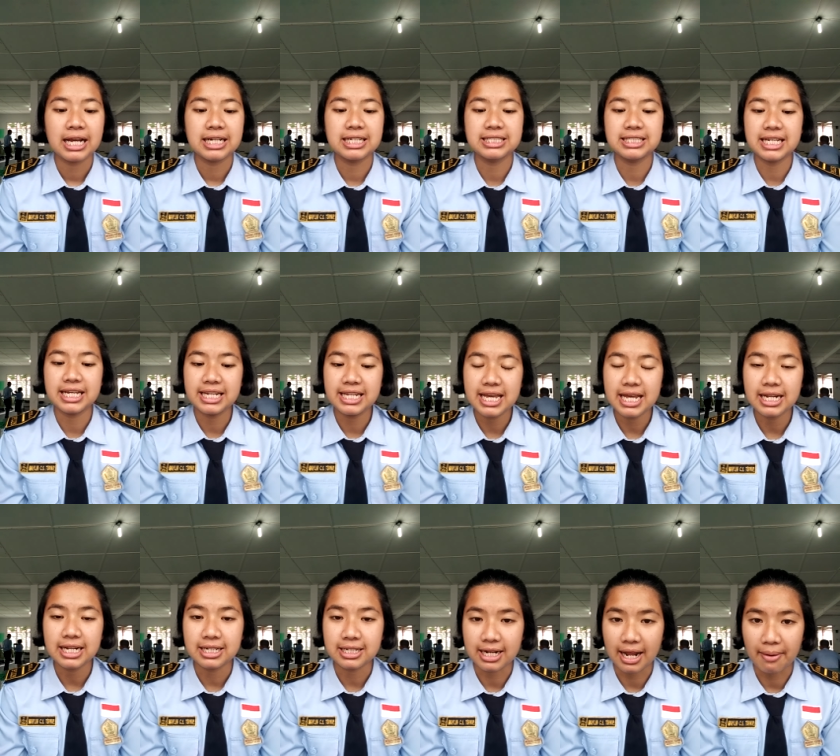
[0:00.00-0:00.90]

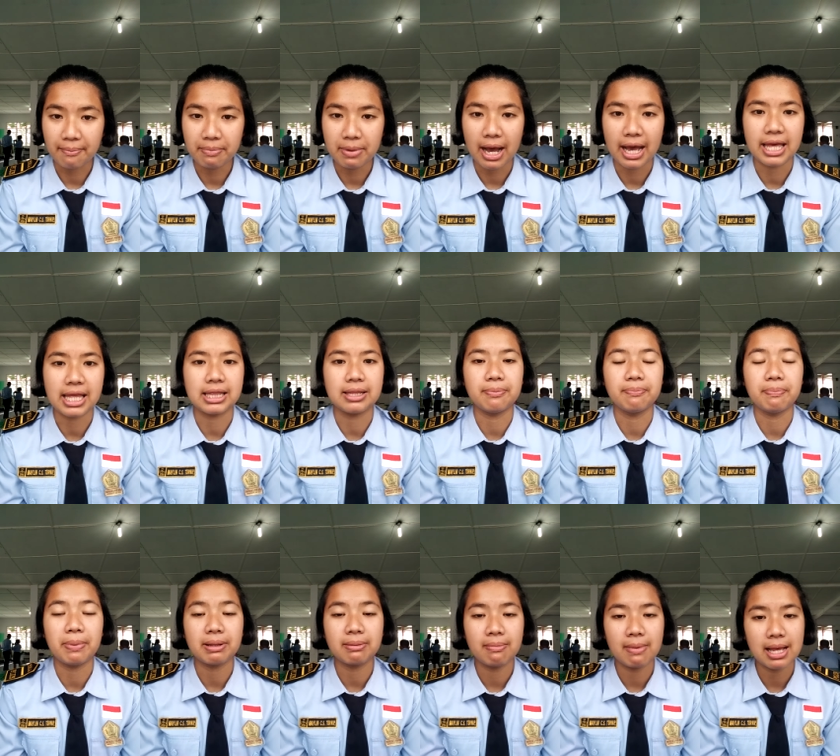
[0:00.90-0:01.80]
Kejadian 6 ayat
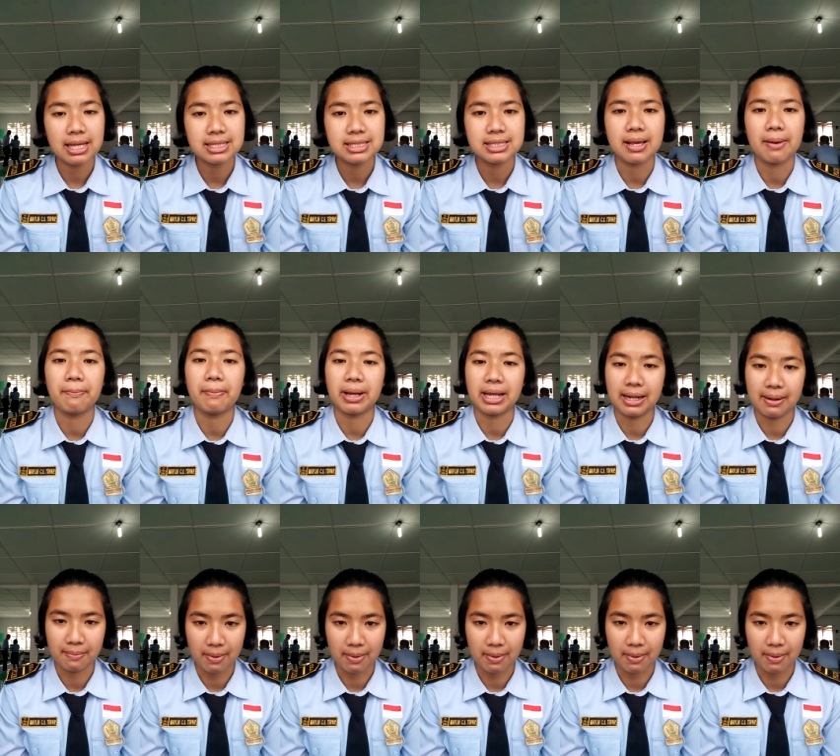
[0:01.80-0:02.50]
14 sampai